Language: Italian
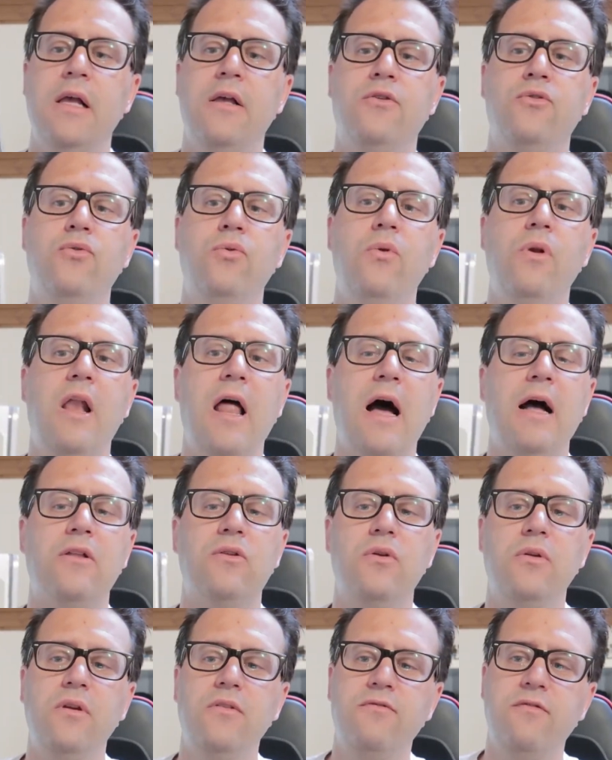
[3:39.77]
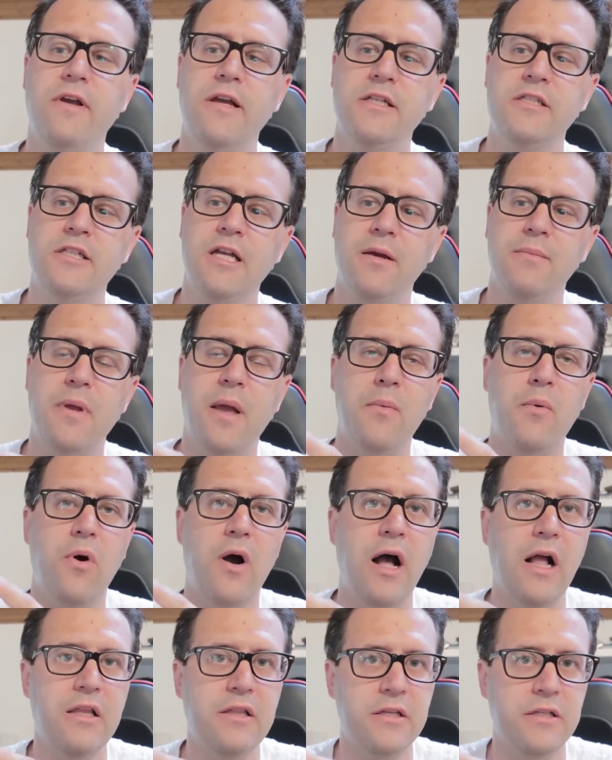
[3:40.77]
Sul lato invece
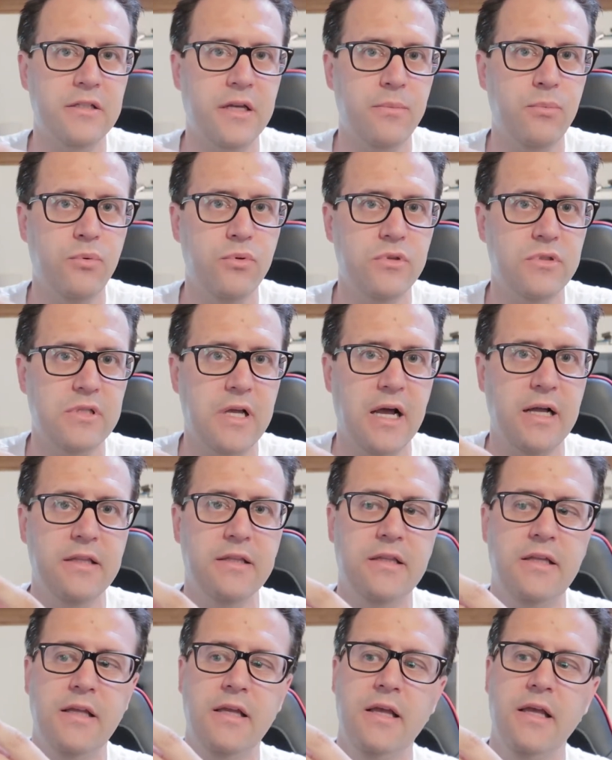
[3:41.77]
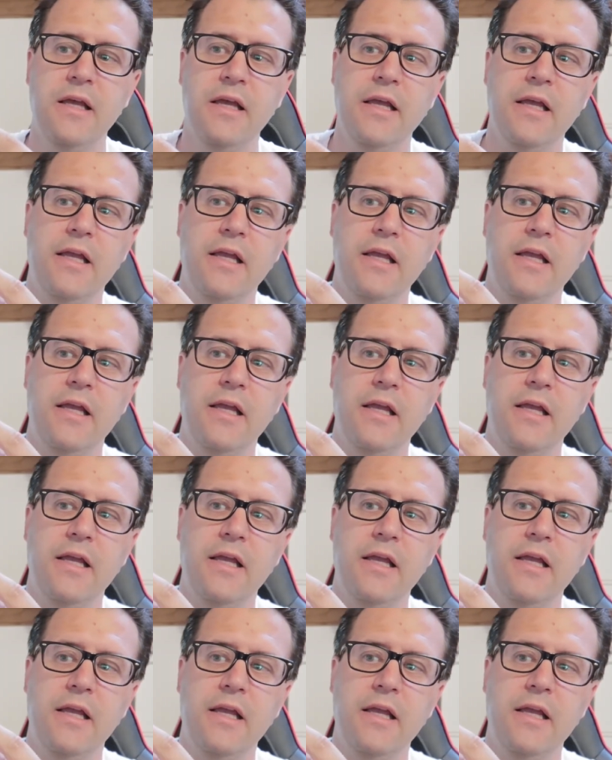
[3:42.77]
abbiamo altri tre pulsanti,